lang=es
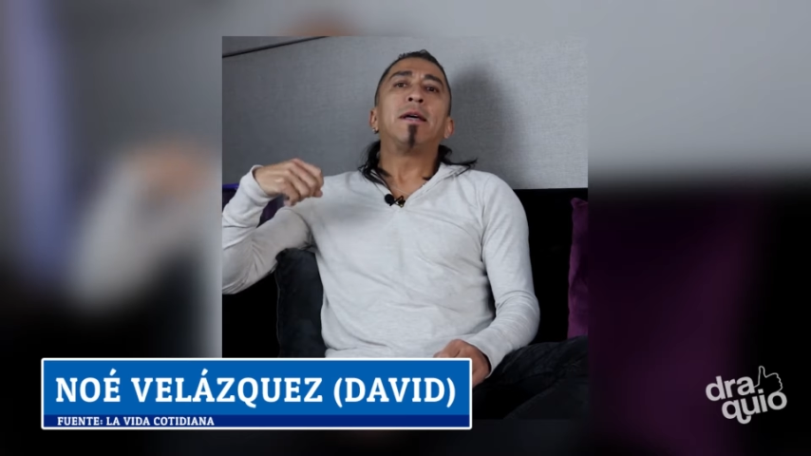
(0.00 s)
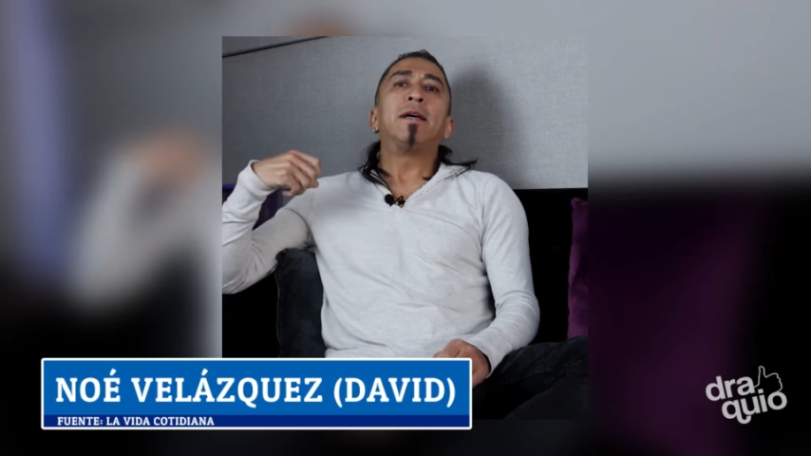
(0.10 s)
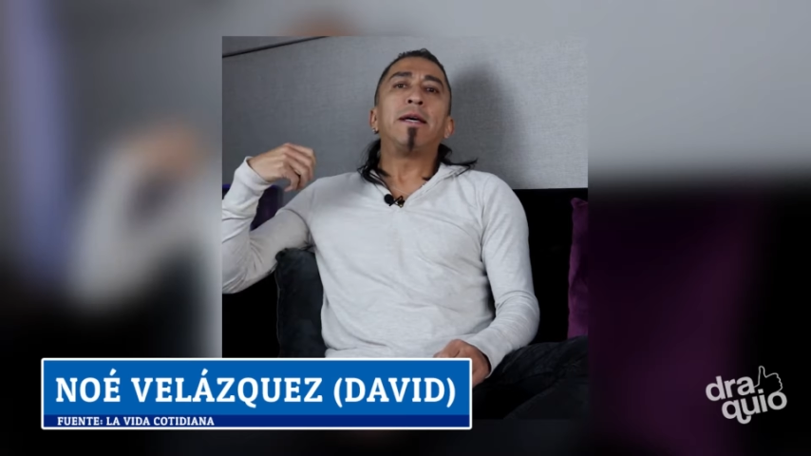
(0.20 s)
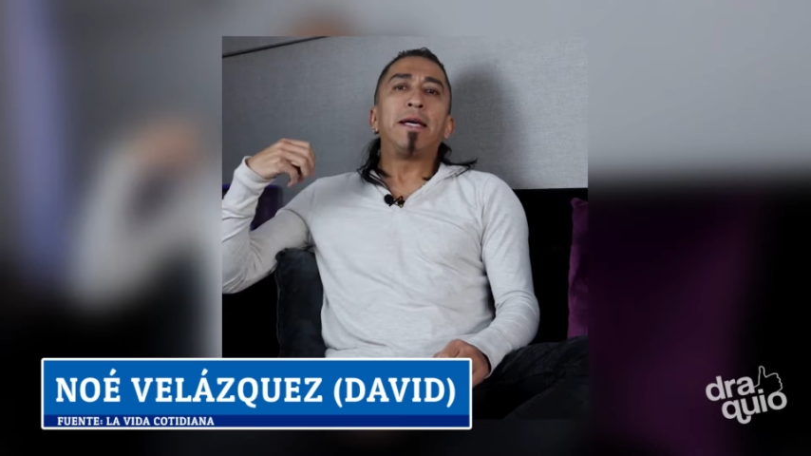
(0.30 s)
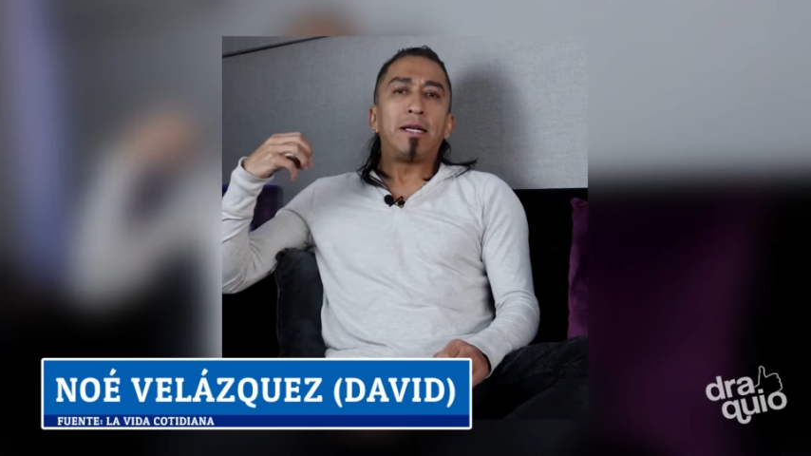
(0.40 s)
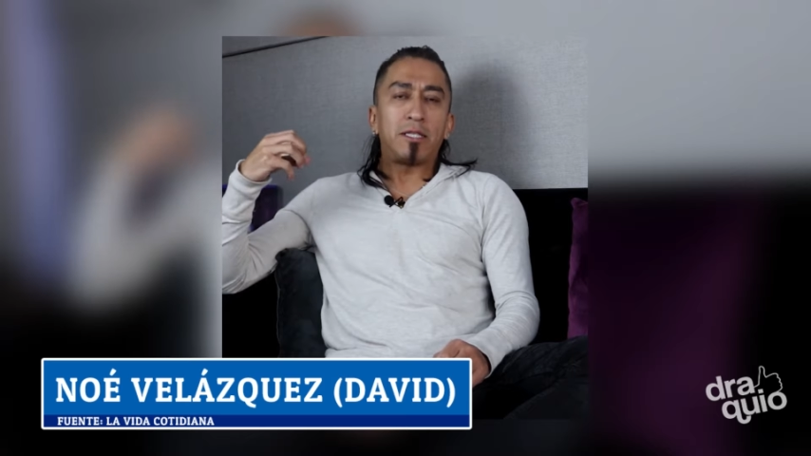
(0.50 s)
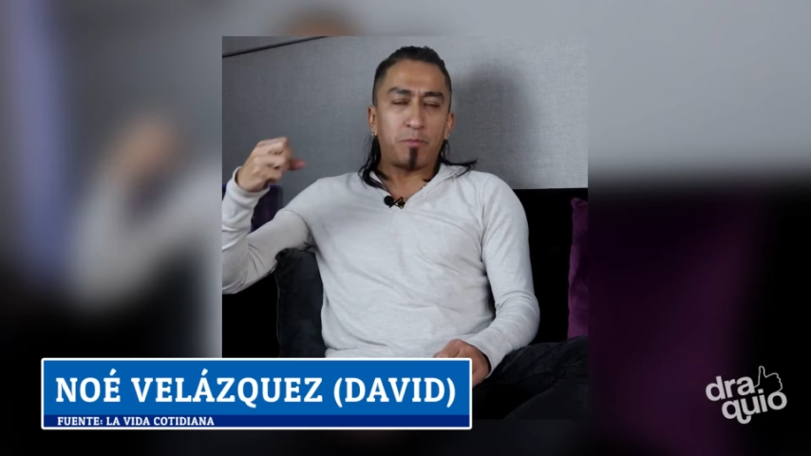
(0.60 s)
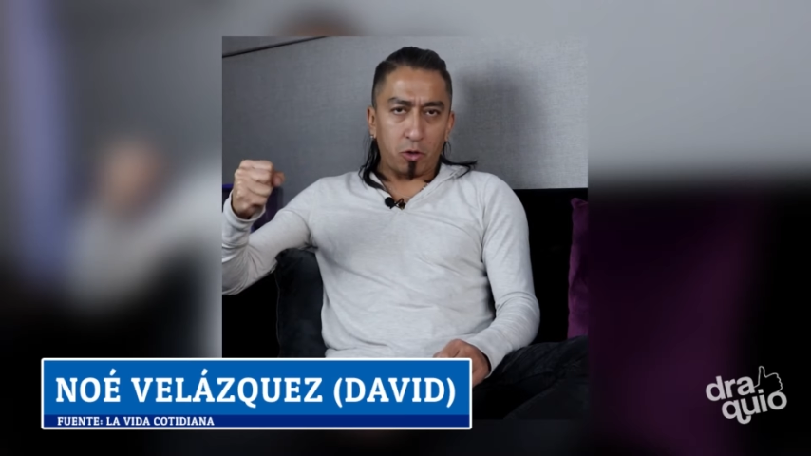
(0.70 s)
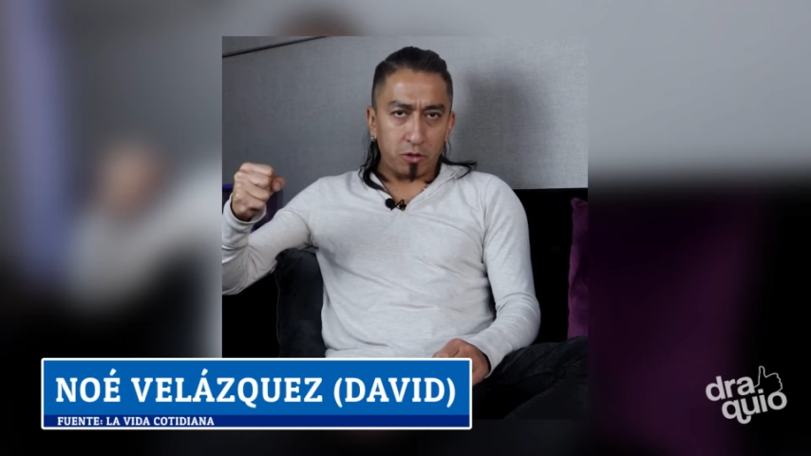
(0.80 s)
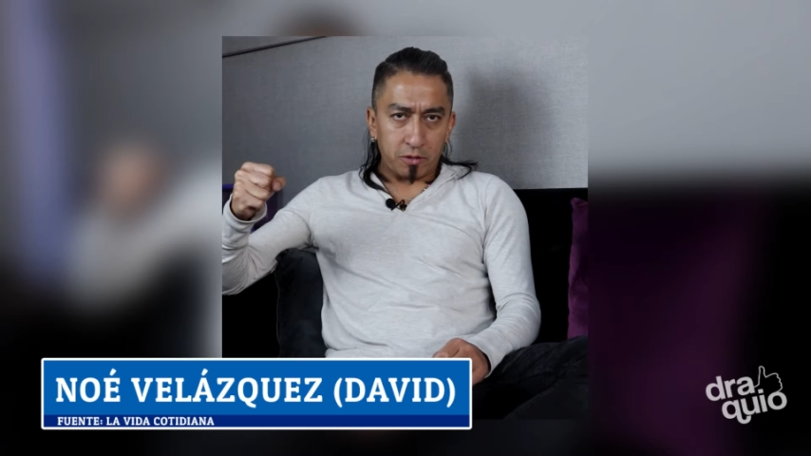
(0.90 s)
Eh, en
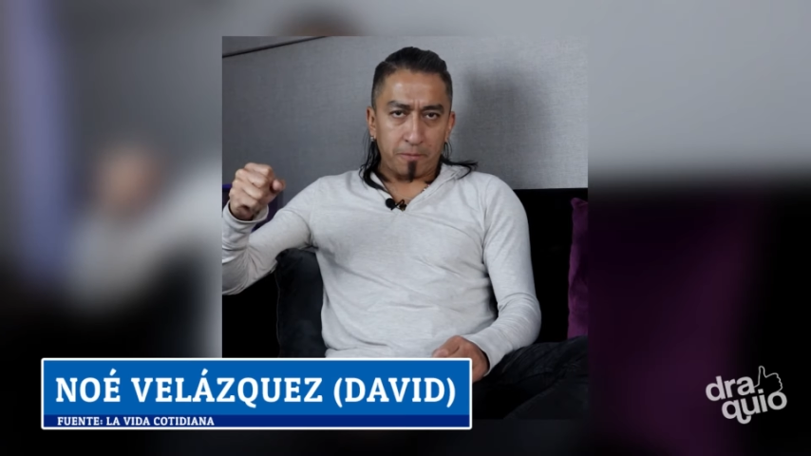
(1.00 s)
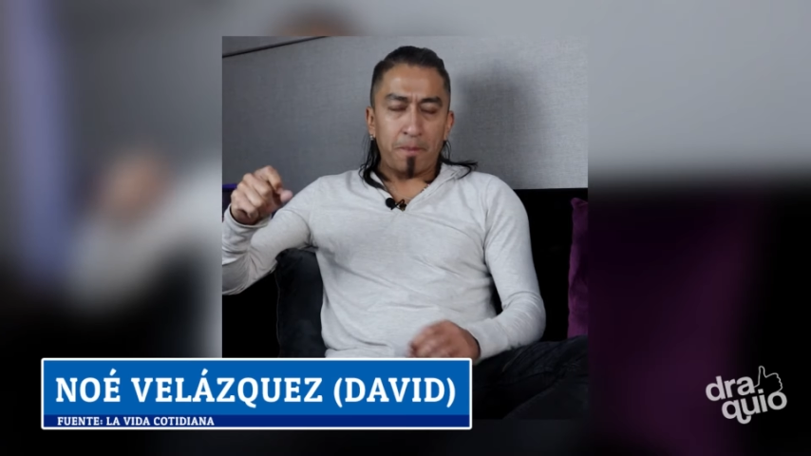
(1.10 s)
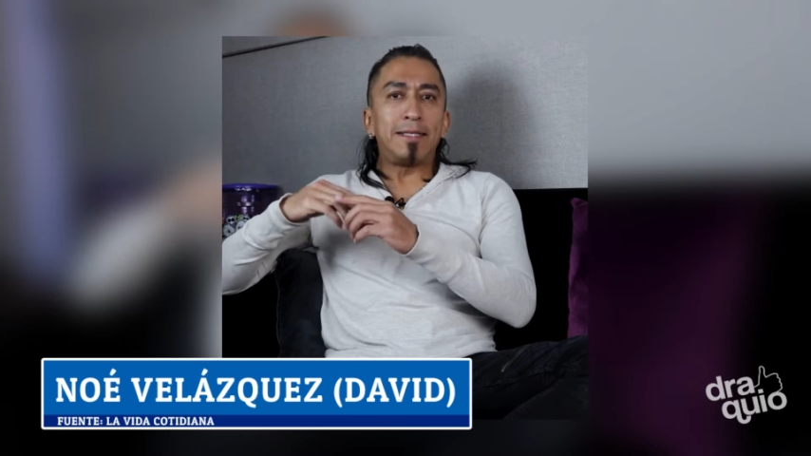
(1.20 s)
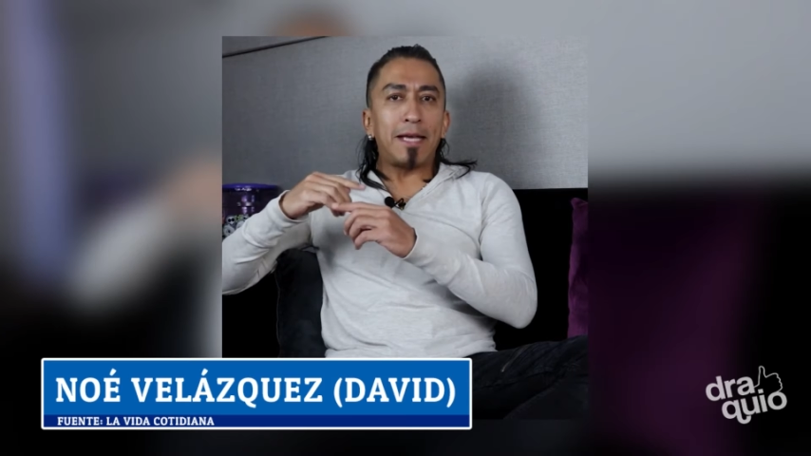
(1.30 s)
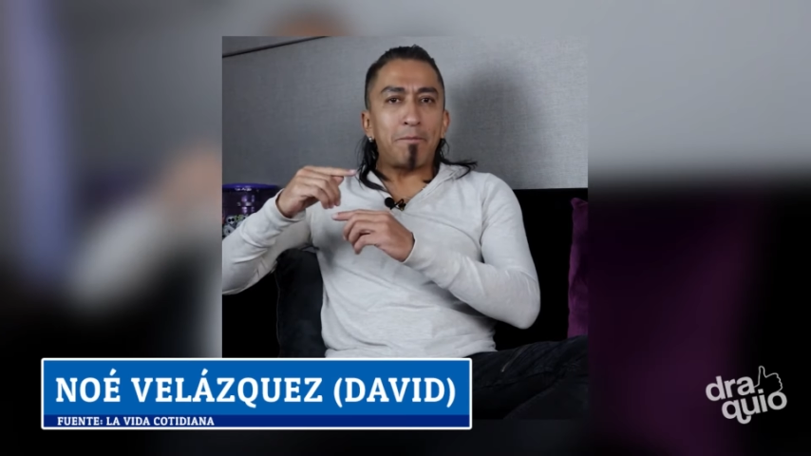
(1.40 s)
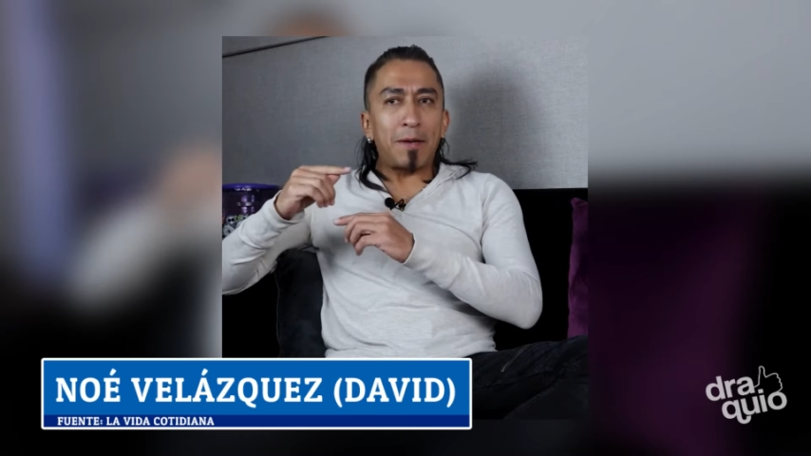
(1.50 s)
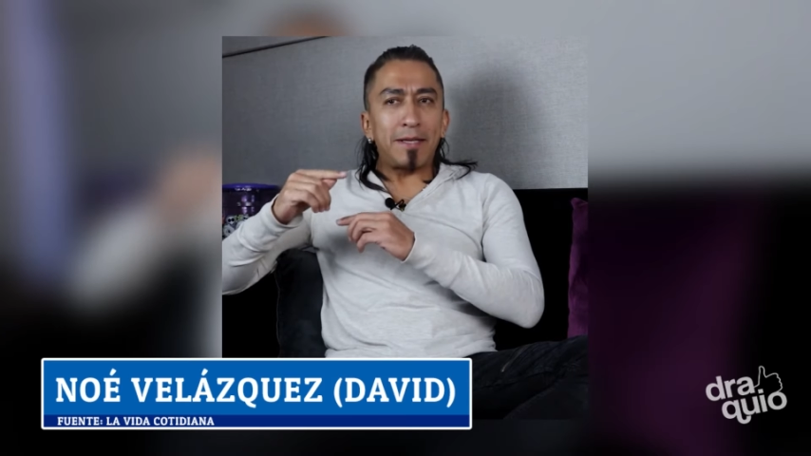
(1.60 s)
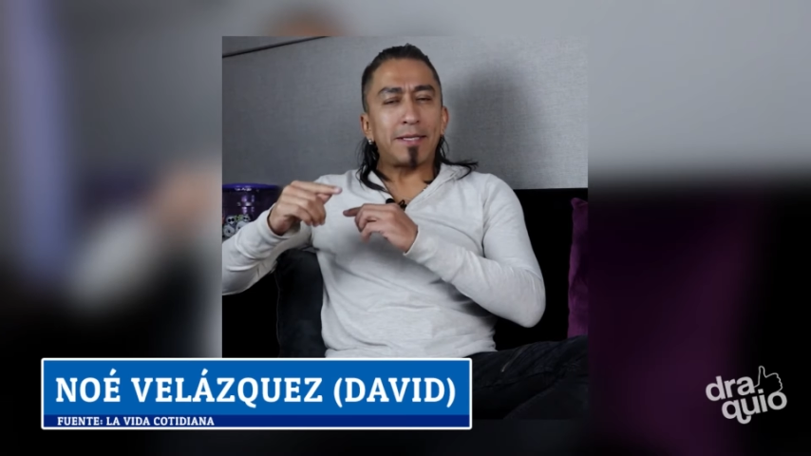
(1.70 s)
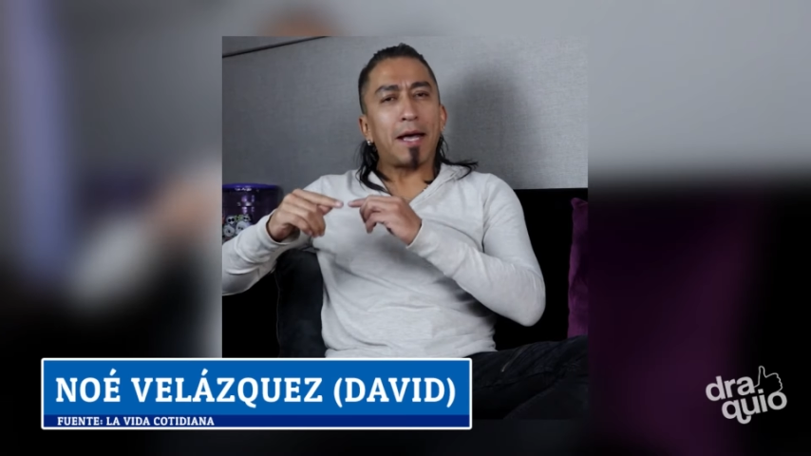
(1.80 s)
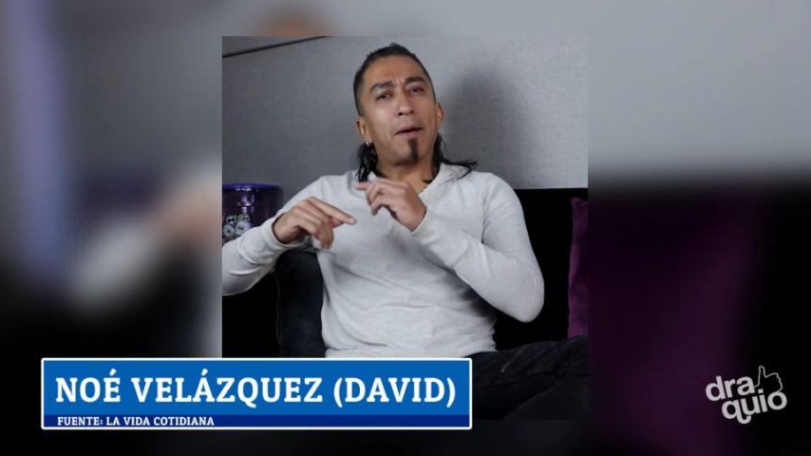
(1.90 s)
spot, ya
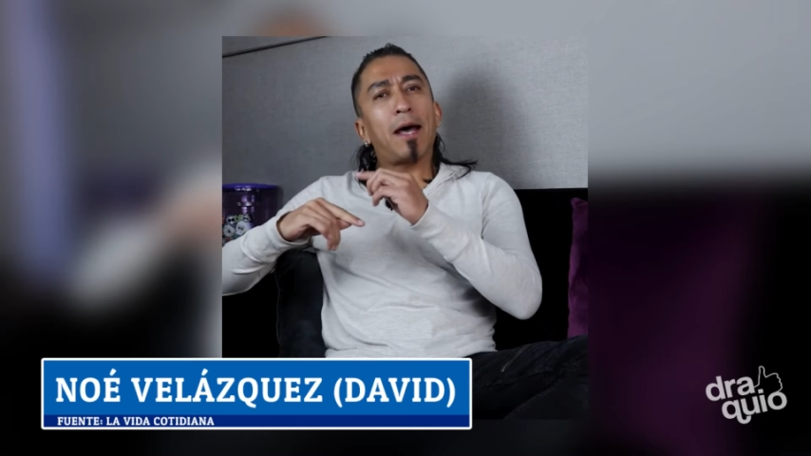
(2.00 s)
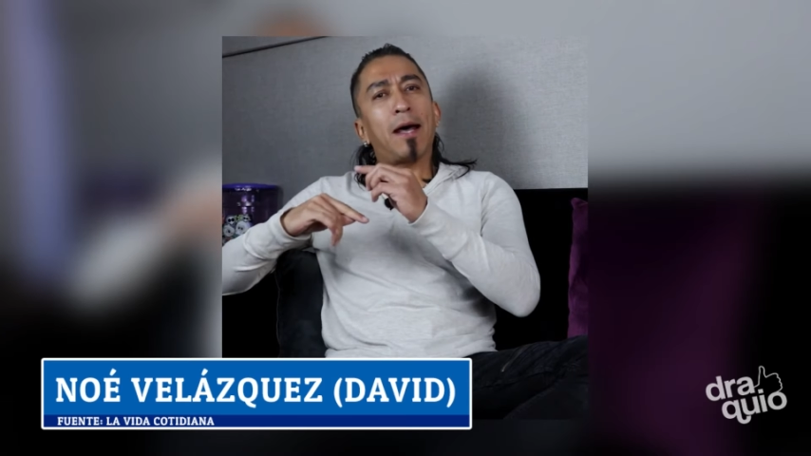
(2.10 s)
empezaba